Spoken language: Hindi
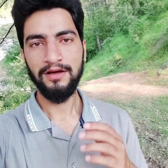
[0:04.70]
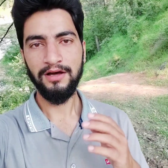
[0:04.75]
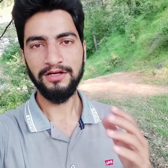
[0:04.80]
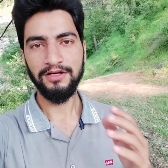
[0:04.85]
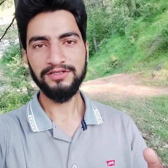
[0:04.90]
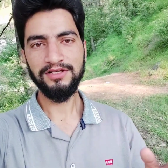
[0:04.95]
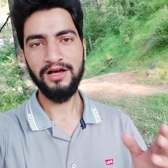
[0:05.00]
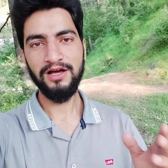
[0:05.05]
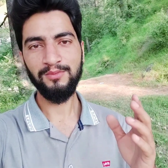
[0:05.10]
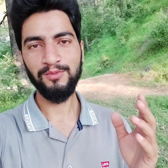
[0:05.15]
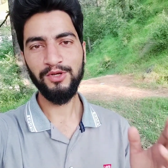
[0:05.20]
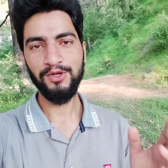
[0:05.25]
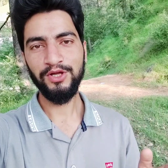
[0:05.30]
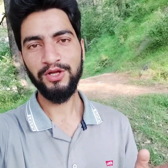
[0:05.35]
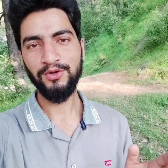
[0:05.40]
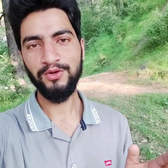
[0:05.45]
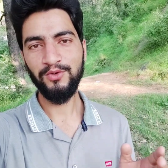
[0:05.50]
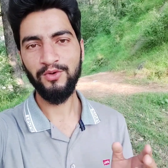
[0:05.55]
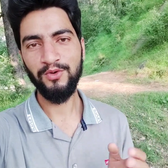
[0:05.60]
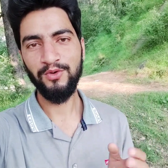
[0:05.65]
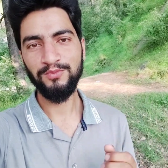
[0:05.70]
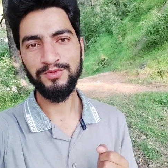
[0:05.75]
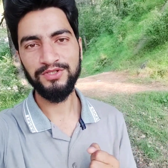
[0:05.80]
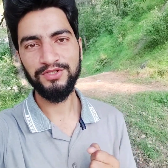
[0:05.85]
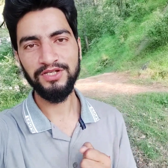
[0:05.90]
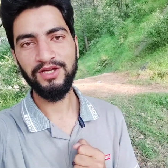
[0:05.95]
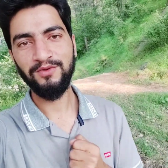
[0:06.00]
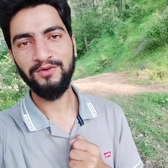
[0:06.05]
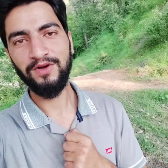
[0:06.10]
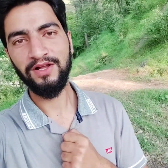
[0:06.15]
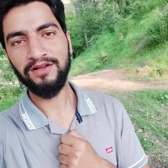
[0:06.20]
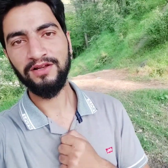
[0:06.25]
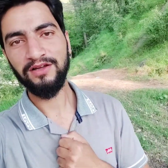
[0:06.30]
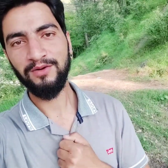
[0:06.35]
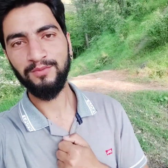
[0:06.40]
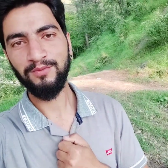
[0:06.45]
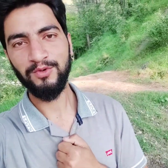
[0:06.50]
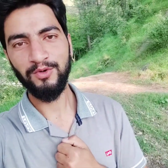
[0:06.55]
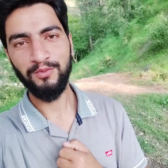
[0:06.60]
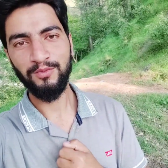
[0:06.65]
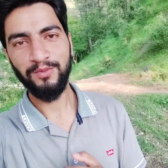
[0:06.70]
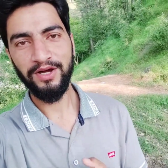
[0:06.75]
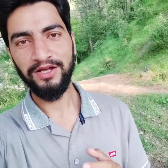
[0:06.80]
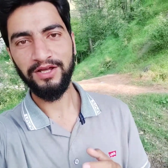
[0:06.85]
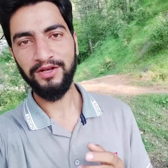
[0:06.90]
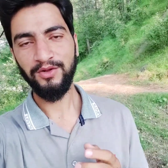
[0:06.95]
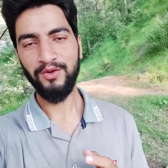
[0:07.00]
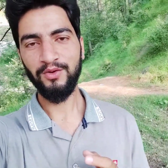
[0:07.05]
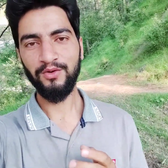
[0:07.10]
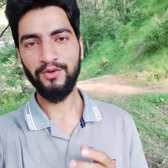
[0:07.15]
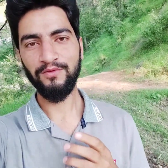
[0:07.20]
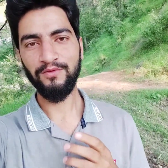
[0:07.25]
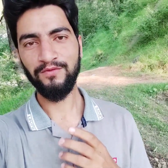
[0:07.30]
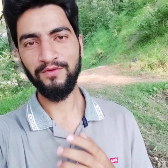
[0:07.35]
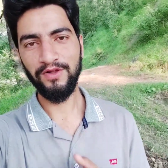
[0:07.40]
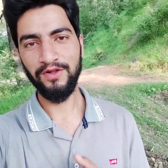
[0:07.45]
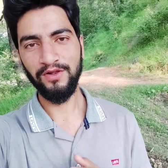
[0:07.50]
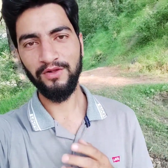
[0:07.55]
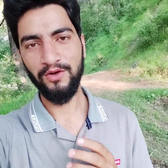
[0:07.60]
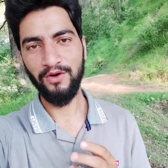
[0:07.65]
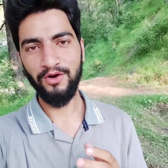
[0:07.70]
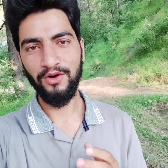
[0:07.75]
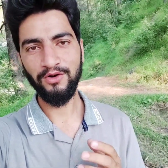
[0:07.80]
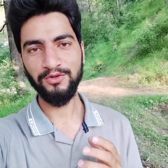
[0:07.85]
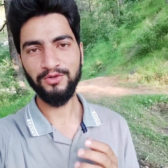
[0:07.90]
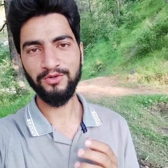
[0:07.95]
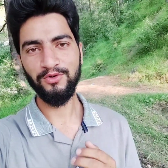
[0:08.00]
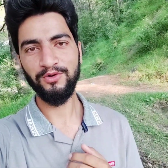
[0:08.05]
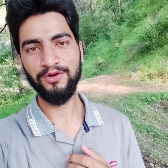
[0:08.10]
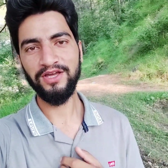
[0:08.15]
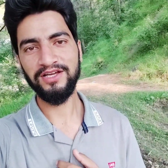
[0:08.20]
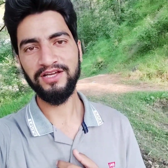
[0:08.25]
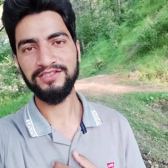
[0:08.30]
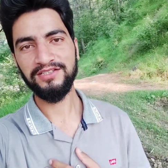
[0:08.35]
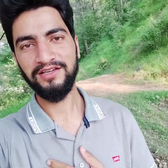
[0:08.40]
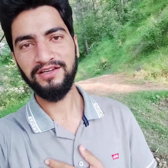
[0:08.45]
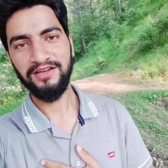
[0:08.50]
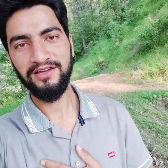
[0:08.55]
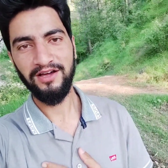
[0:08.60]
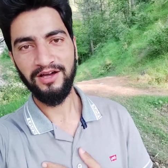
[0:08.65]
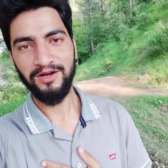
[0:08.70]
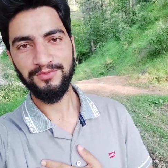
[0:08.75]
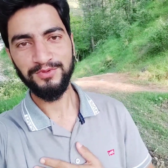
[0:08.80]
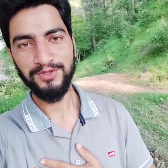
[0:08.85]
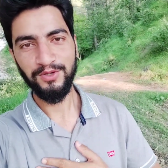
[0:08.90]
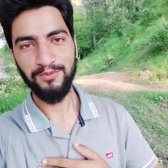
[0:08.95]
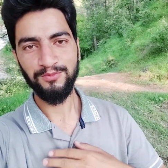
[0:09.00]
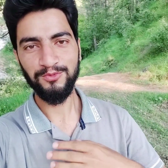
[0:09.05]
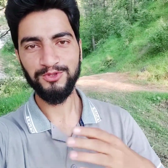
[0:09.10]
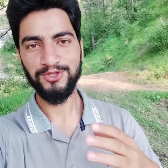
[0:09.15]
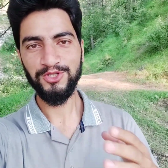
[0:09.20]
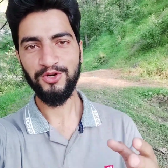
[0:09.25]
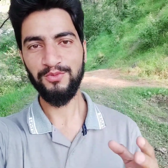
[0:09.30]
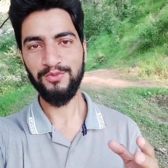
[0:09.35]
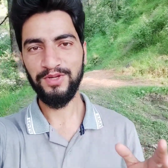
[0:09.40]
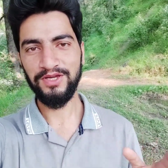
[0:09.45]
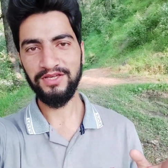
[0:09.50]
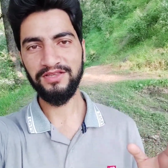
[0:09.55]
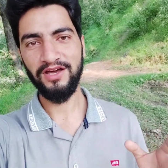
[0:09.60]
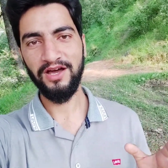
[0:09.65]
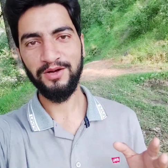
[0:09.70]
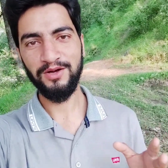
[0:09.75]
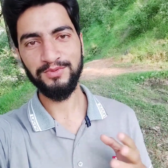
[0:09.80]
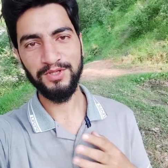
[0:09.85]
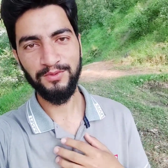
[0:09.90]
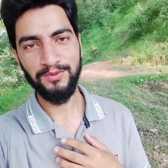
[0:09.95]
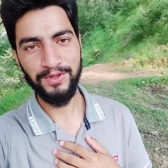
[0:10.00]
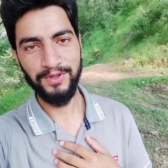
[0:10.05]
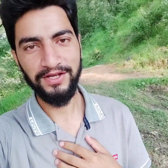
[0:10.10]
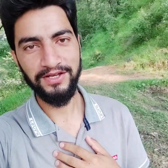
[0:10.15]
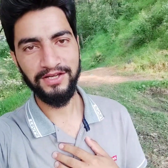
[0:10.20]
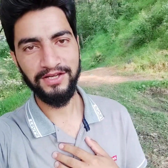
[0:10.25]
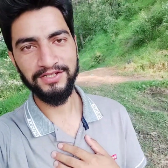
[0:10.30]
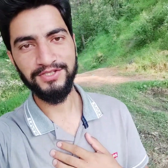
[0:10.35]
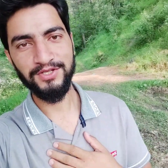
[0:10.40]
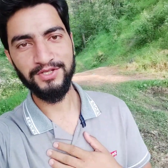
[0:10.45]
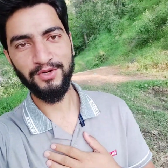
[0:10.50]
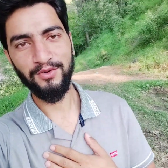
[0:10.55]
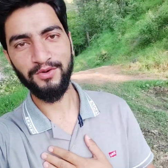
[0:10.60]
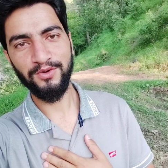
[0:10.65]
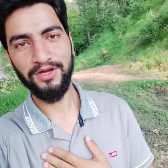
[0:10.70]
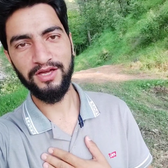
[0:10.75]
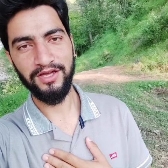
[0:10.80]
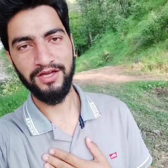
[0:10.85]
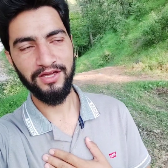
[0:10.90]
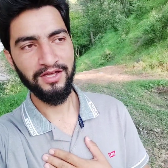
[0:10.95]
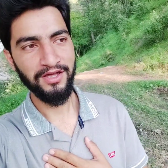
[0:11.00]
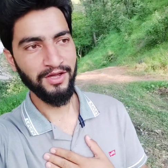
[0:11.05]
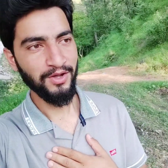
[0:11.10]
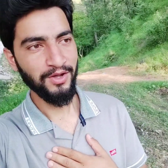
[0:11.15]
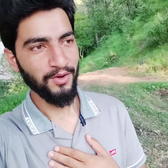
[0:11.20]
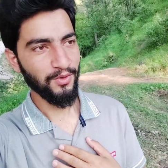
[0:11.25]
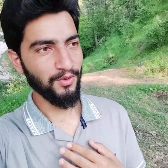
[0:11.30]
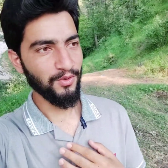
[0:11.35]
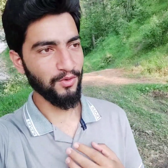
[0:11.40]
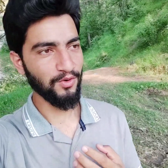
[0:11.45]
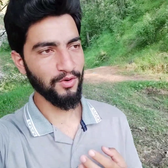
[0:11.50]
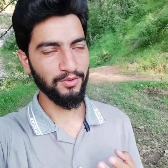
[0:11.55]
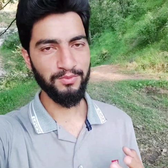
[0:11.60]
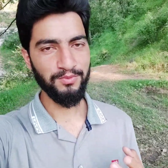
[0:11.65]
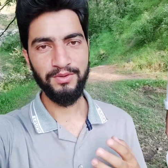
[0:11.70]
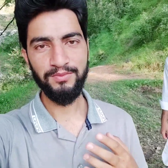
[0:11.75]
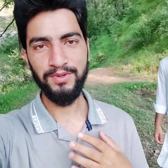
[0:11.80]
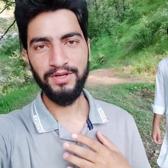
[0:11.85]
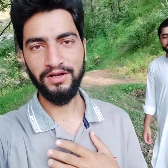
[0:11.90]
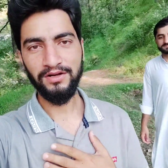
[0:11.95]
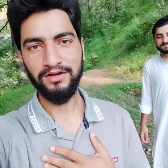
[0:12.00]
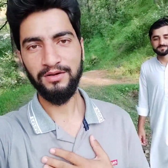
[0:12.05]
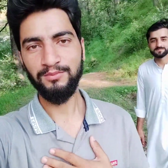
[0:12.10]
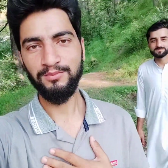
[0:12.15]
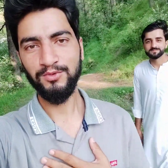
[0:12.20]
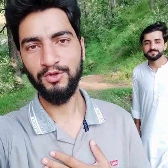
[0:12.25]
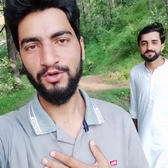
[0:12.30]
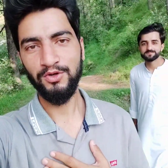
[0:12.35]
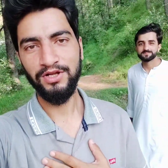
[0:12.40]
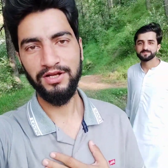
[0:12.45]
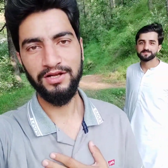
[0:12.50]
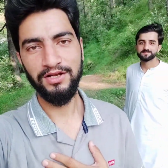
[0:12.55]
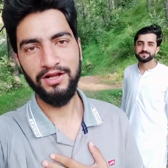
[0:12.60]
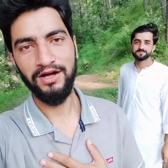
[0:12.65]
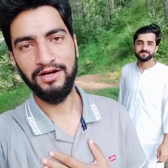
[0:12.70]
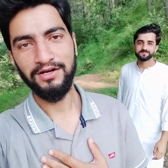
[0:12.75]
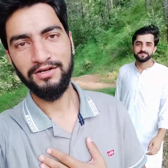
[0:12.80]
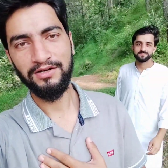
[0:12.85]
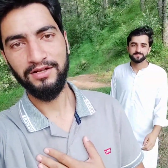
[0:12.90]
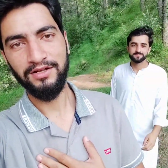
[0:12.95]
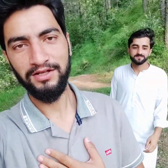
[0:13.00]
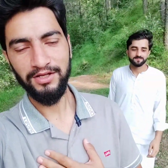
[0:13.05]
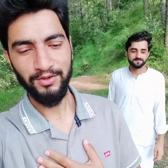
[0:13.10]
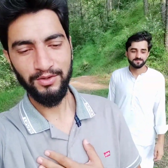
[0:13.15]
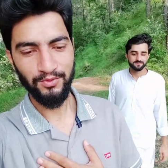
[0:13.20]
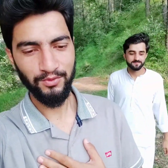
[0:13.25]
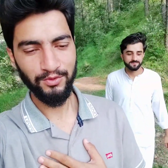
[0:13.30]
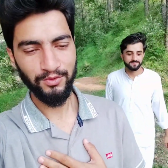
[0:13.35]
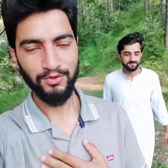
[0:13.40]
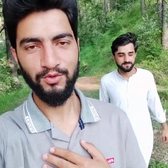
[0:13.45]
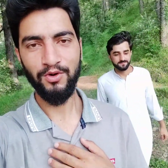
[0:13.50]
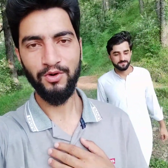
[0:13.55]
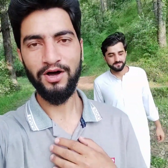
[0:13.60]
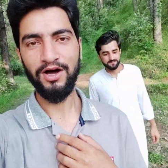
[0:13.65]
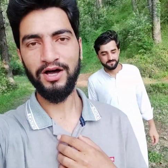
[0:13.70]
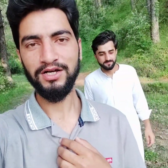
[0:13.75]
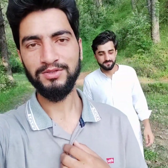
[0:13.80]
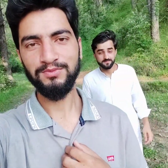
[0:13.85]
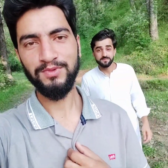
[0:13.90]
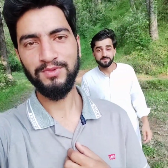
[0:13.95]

अस्सलाम वालेकुम जी वेलकम टू माय न्यू व्लॉग तो कैसे हैं आप सब मुझे उम्मीद है आप सब खैरियत से होंगे और मैं भी अल्हम्दुलिल्लाह ठीक हूँ तो आज